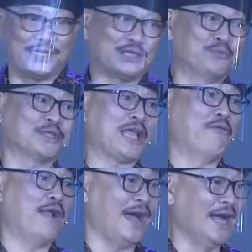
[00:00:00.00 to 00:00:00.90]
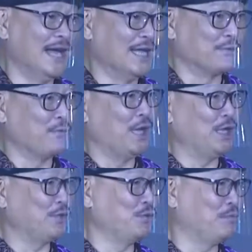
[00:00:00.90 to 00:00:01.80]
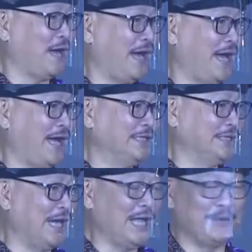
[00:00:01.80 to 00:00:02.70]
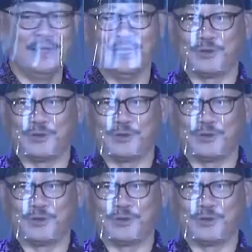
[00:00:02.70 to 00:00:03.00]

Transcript: ya kita semua tahulah Tuhan itu maha ajaib,